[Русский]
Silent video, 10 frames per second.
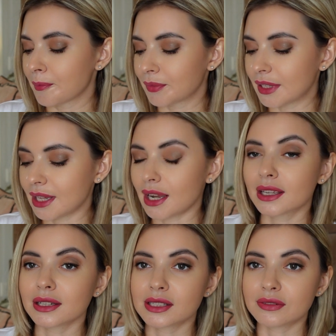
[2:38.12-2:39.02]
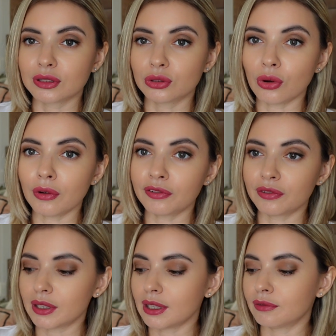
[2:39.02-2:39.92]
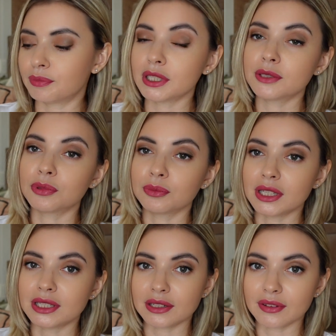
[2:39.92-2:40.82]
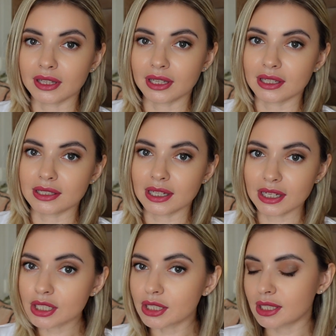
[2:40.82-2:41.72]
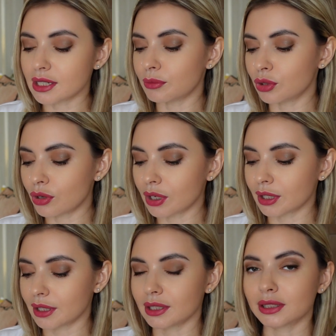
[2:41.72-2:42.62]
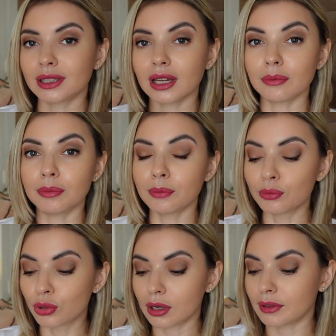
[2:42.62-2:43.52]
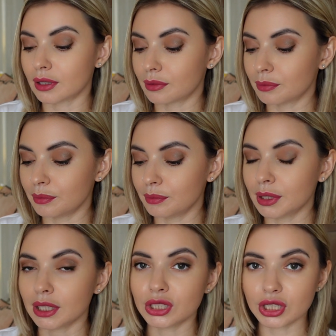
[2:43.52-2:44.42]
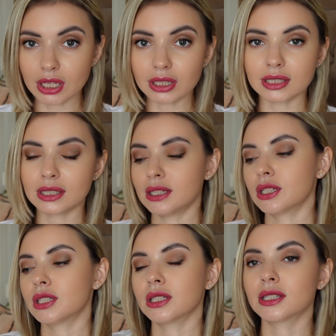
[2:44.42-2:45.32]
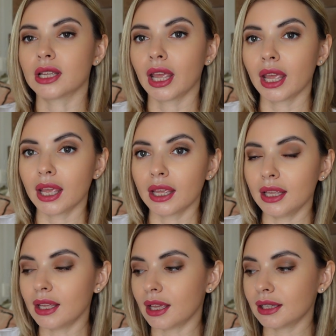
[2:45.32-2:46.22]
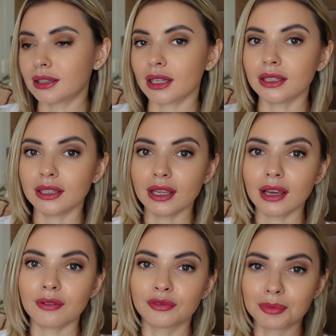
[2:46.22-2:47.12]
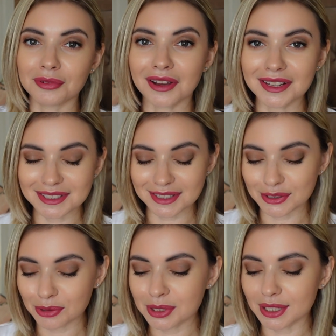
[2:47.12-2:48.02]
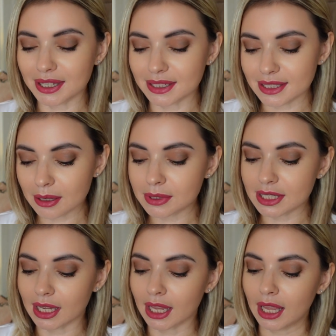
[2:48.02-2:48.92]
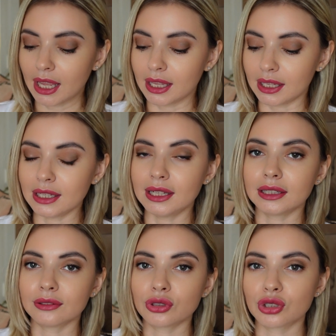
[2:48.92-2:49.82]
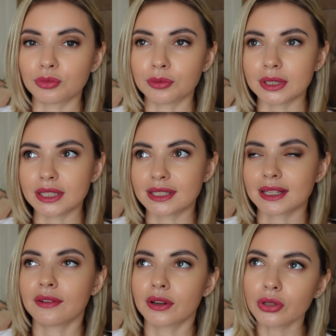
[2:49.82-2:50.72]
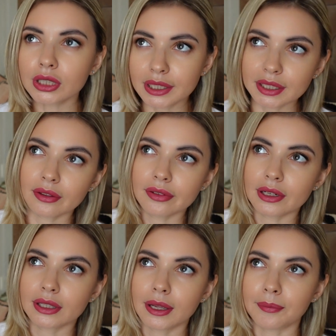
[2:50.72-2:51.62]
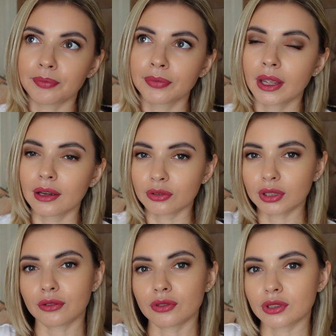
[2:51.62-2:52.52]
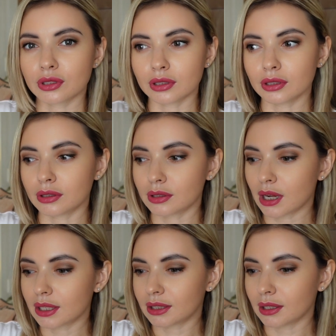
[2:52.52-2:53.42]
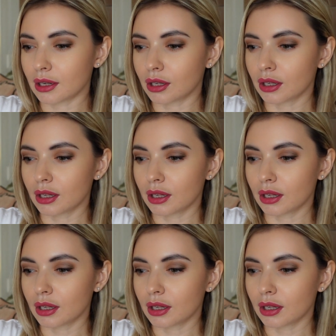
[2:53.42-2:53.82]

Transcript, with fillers: ярких цветов. И, в принципе, у меня деревянная столешница, много каких-то бамбуковых мелочей на столешнице. И это не выбивается из общей концепции. И для того, чтобы мыть сковородки, наверное, вот так вот э, как-то